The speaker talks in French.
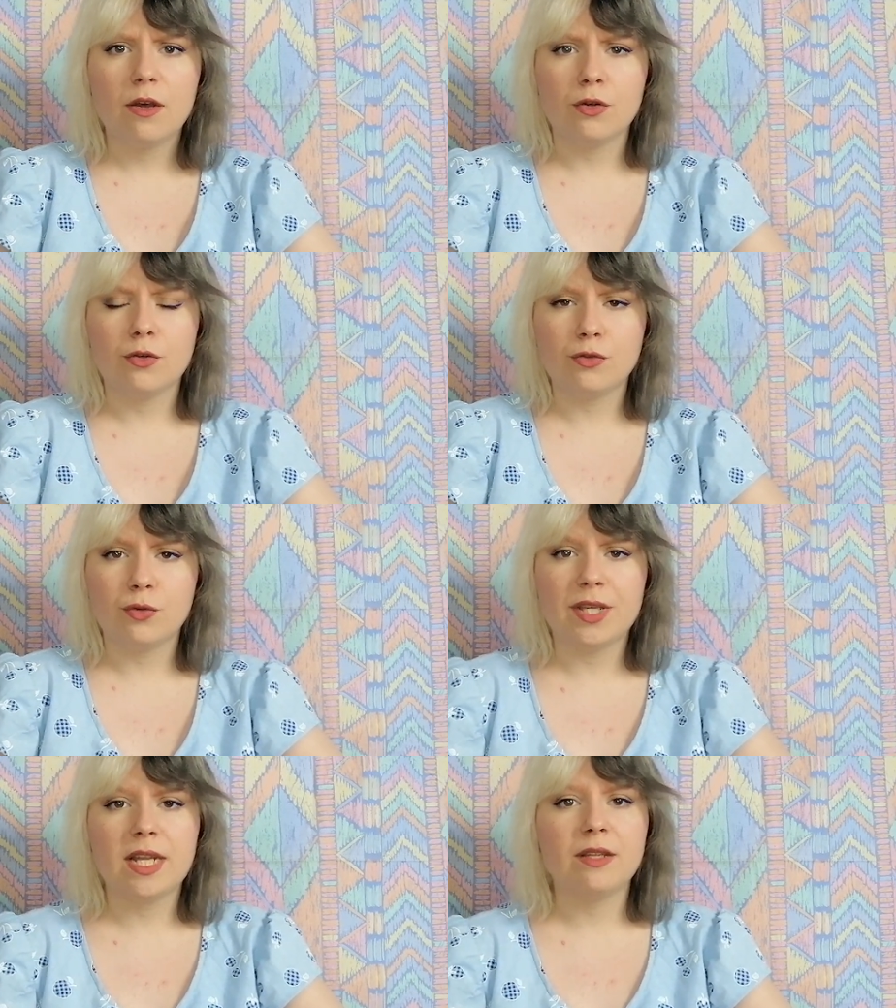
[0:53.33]
Euh, sur
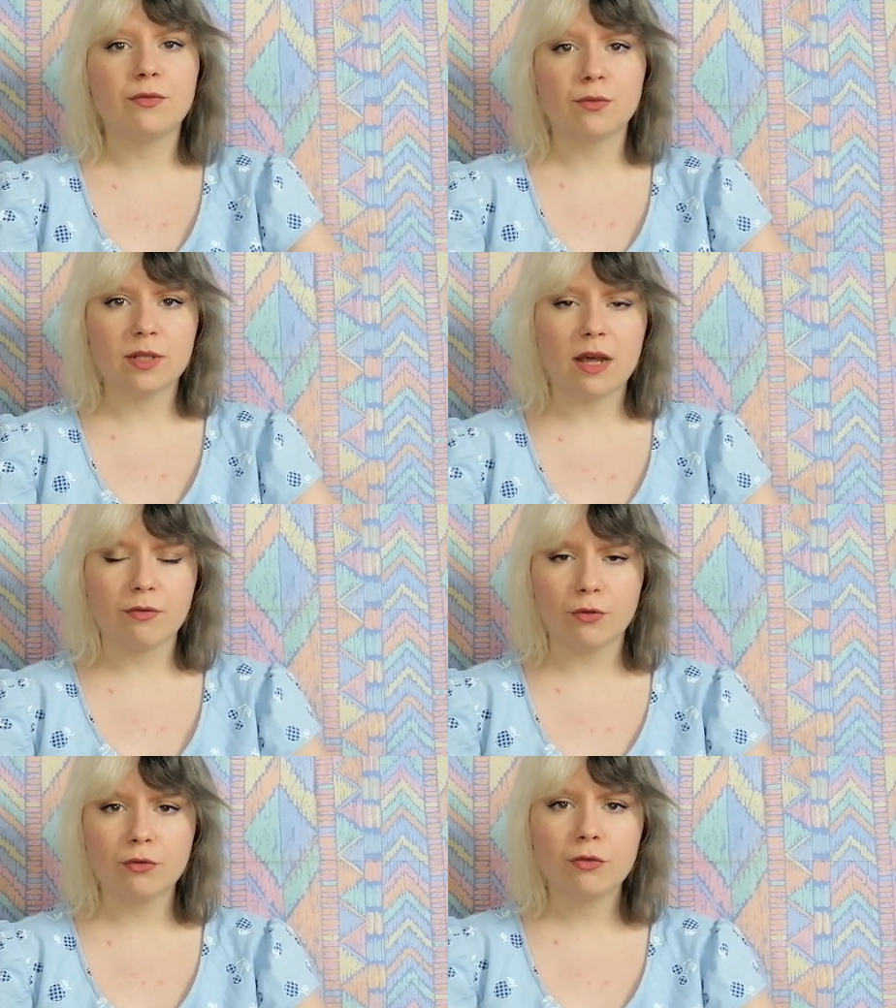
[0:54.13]
lequel ils font de la
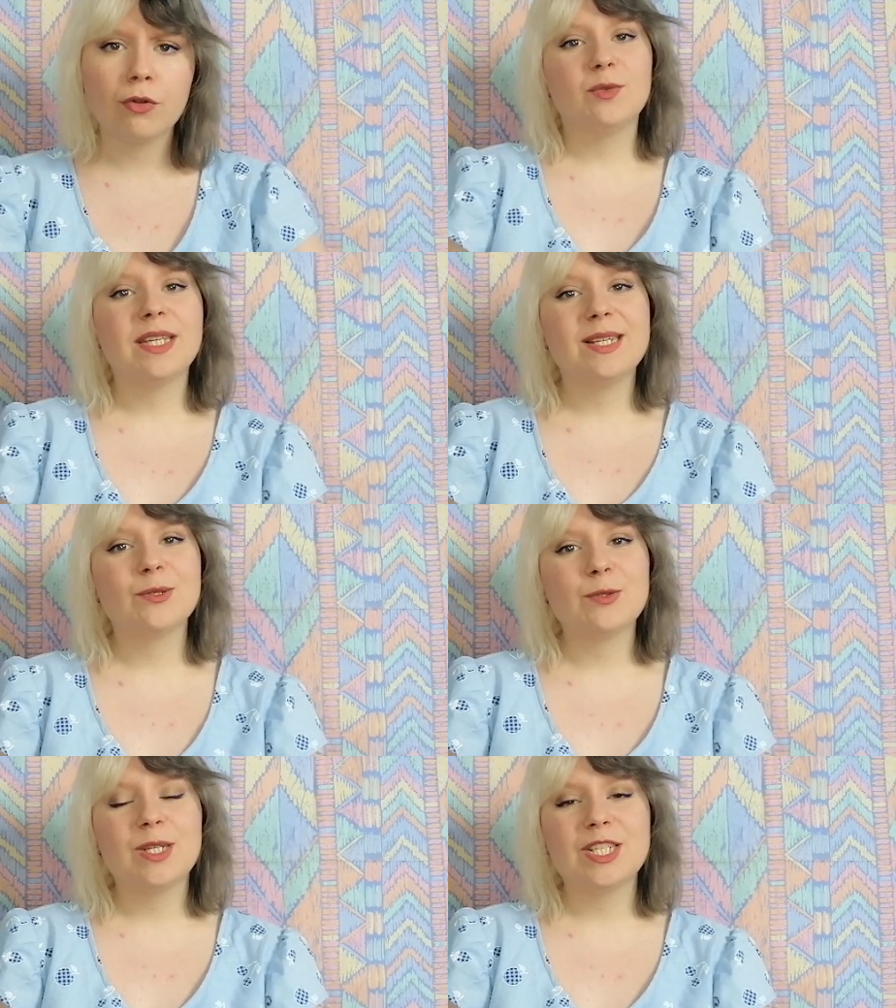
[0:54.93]
vente. Quoi qu'il en
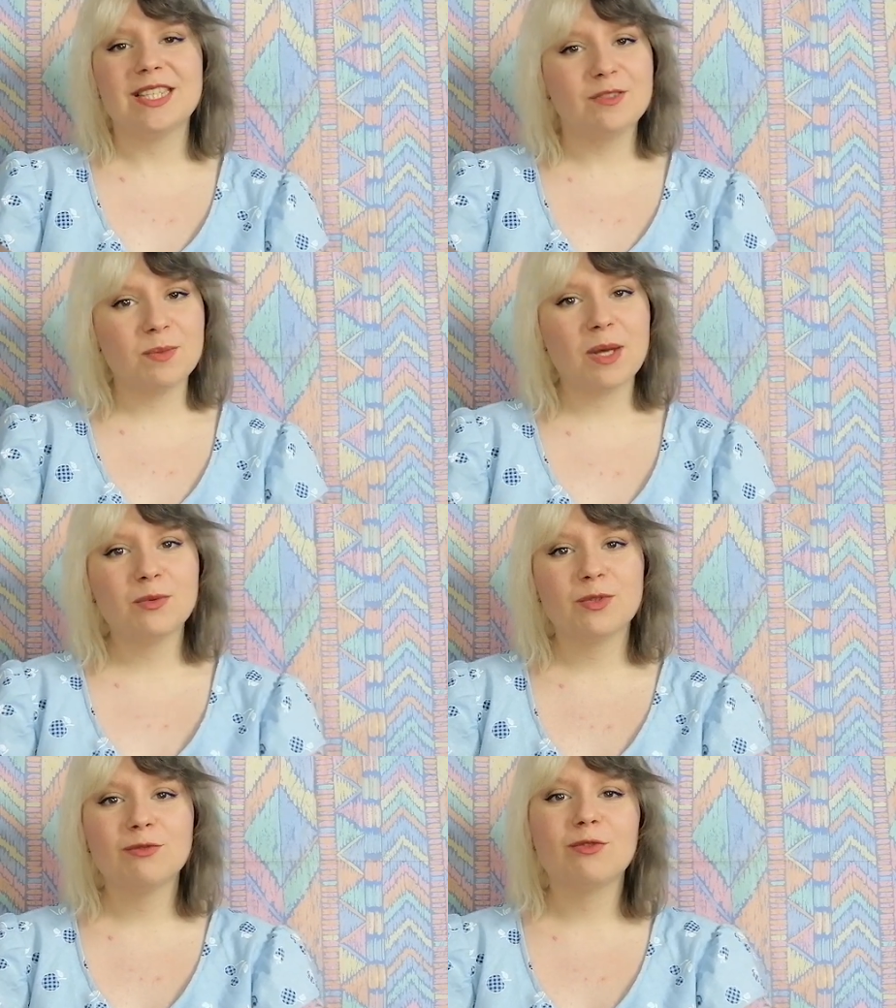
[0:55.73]
soit, j'étais super
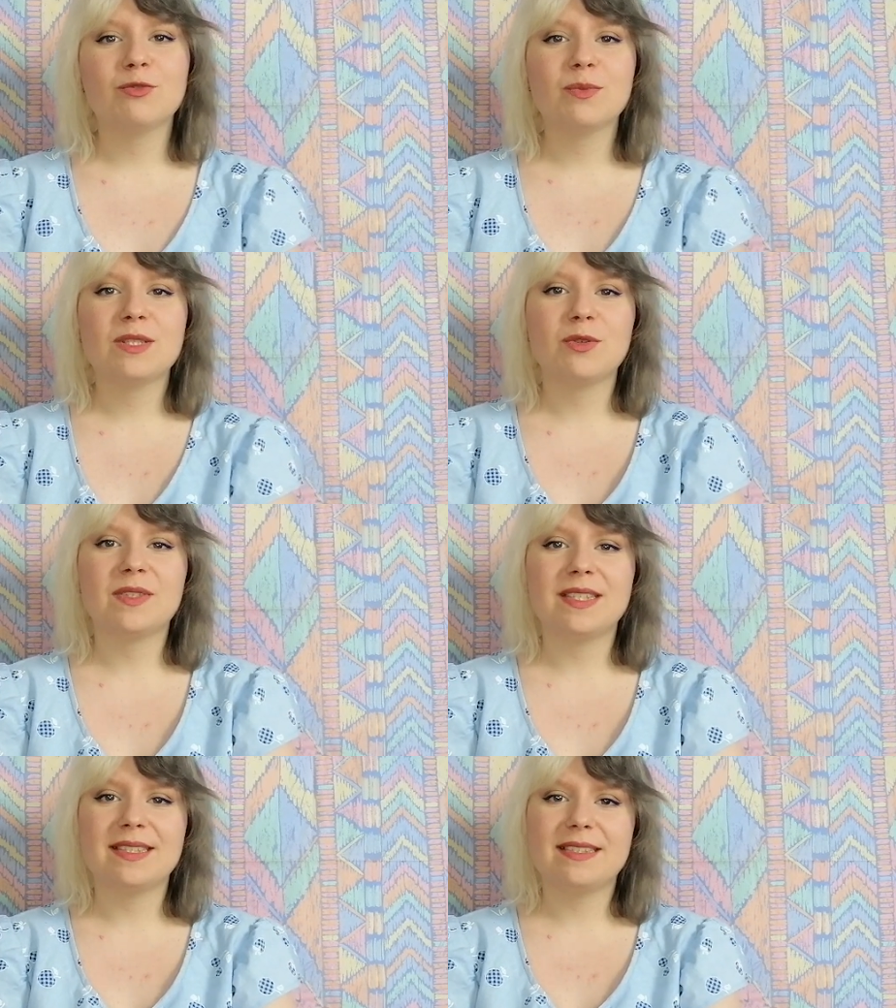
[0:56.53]
contente de tomber sur
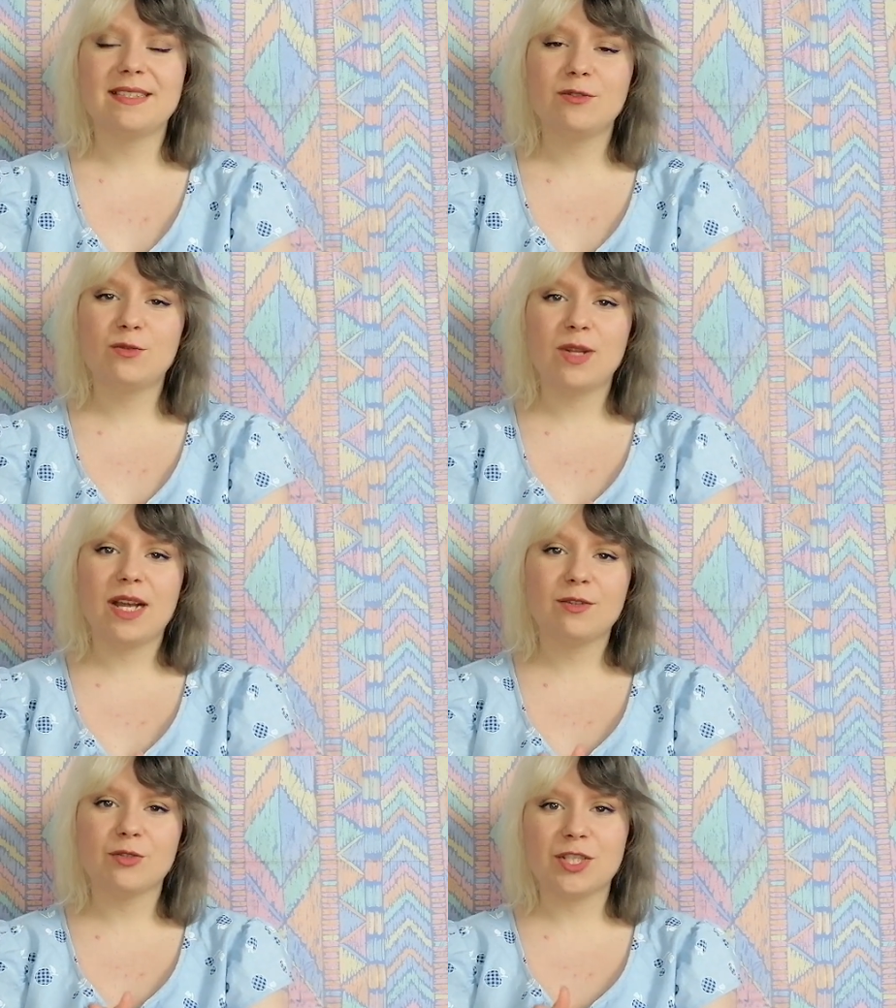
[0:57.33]
ces
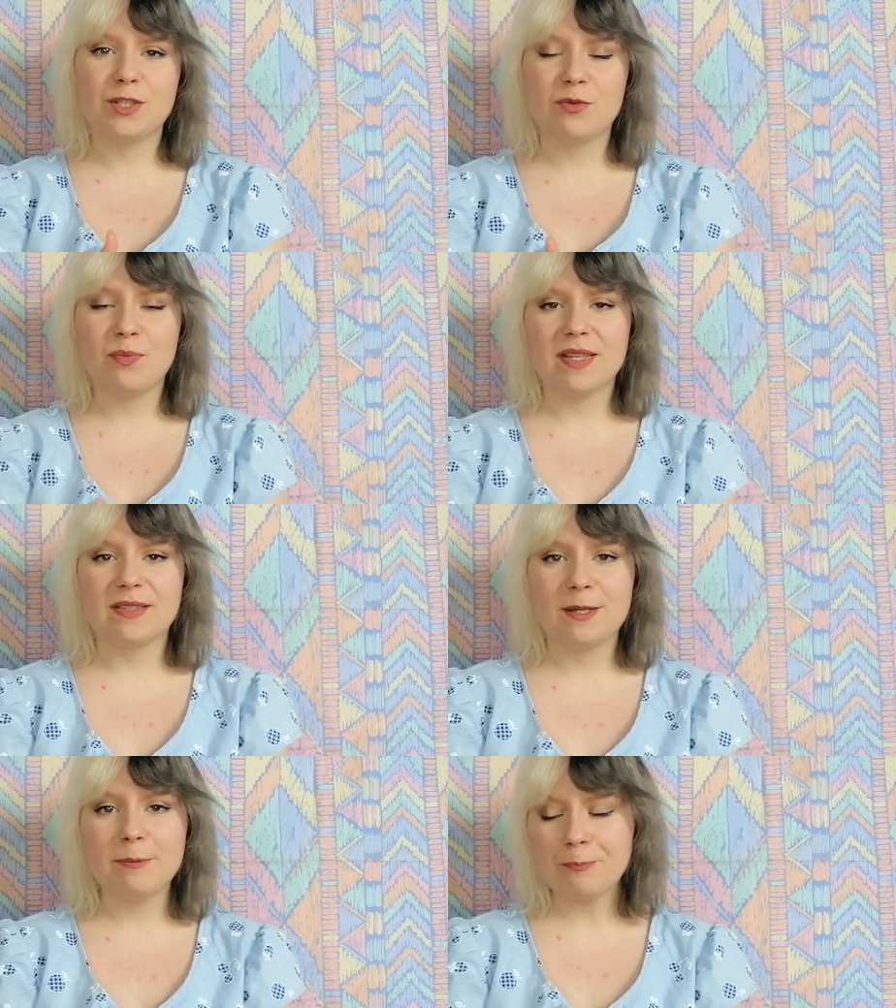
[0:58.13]
tissus-là quand j'y suis
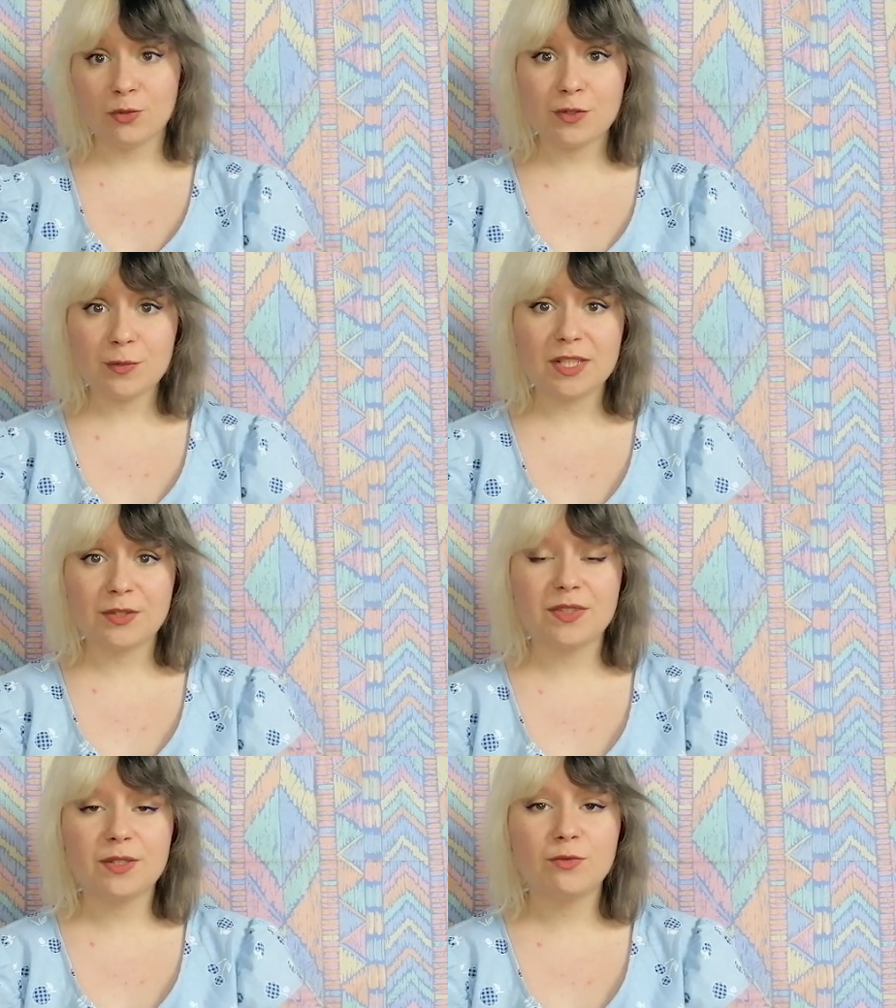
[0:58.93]
passée. Donc je vais te
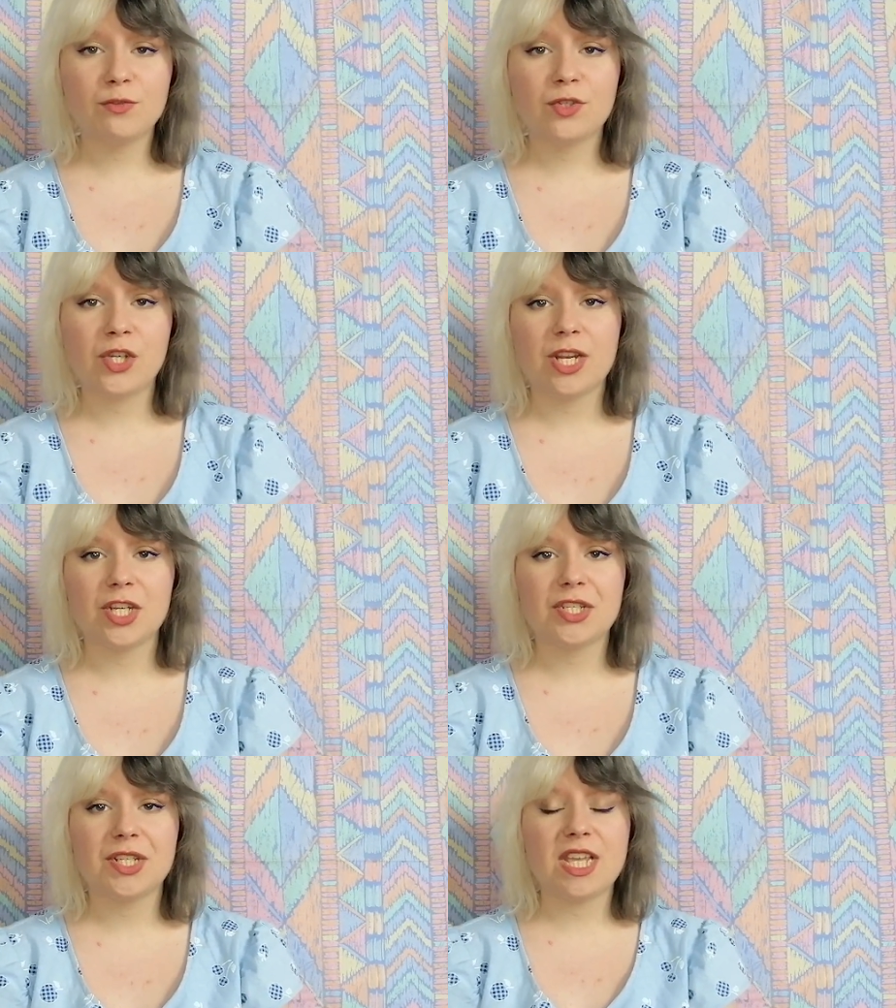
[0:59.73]
présenter tout ce que j'ai
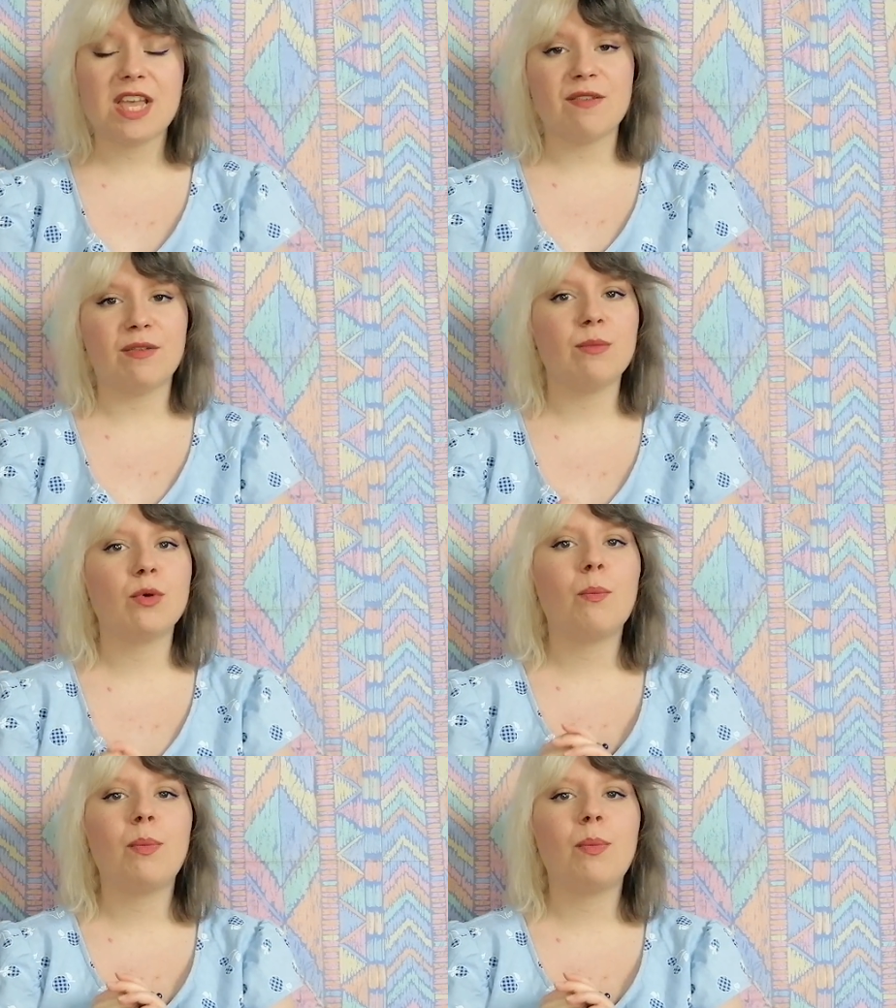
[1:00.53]
acheté. Il y avait vraiment